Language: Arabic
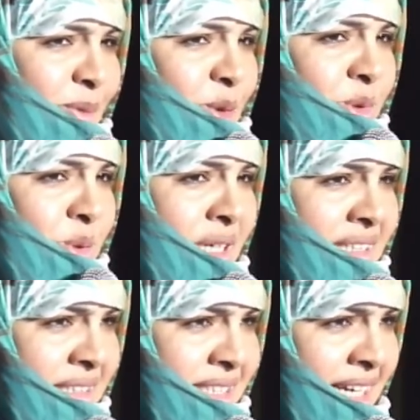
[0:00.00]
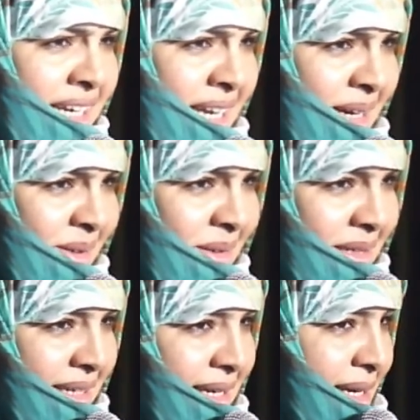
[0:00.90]
وتموتوا غدا ان شاء الله
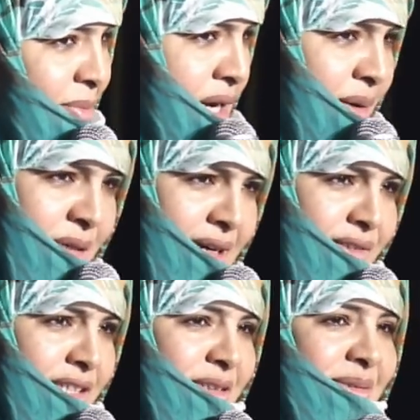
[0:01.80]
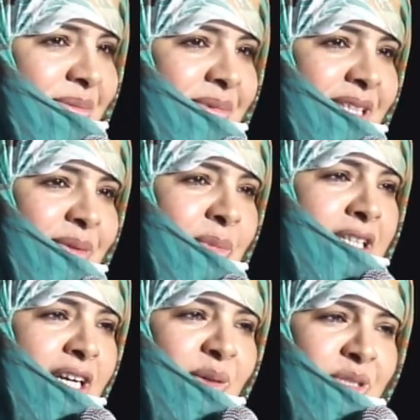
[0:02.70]
ما هم نافعينكم ما
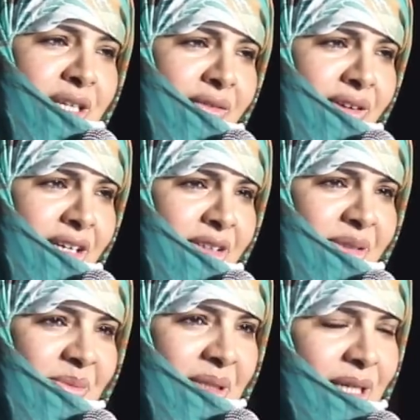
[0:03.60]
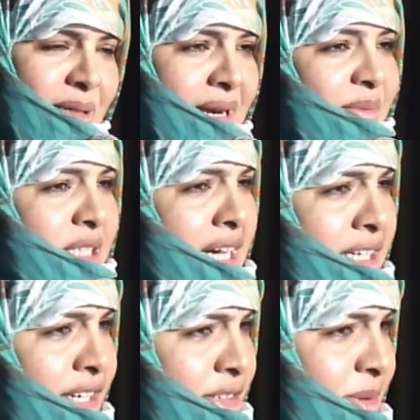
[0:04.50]
تلاقوا مستغفرينكم لا هم
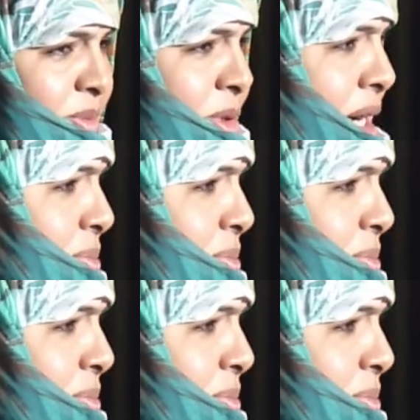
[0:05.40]
داعينكم لا هم